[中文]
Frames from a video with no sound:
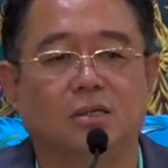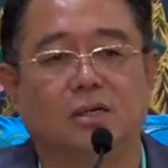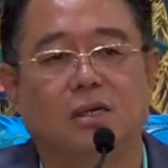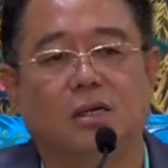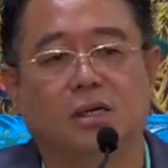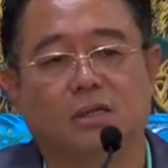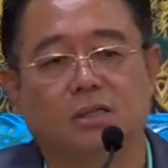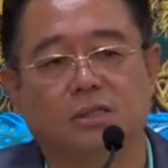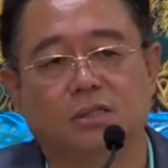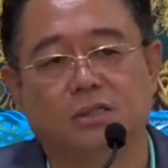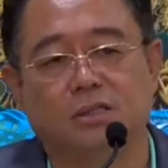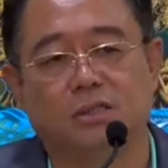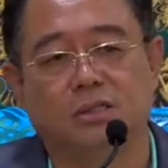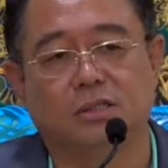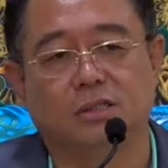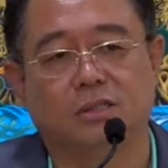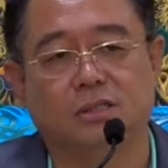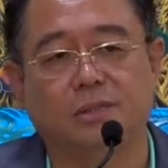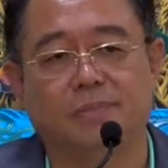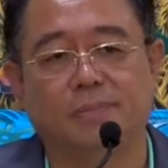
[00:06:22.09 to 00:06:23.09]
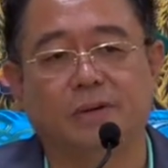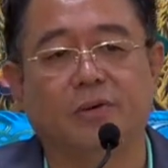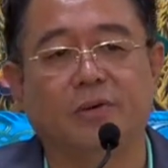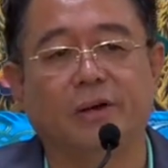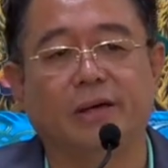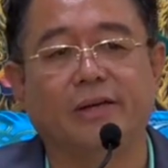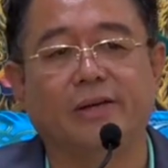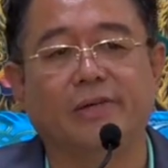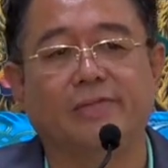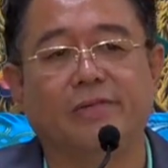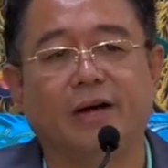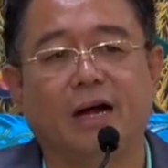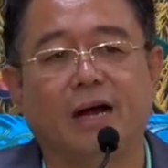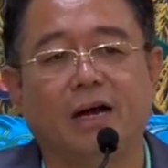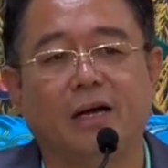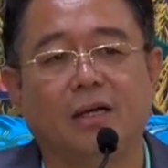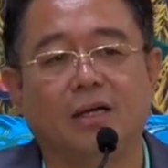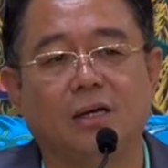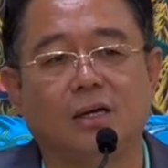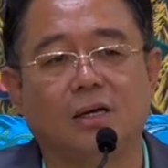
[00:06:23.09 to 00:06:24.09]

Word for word: 啊，这个四臂观音法、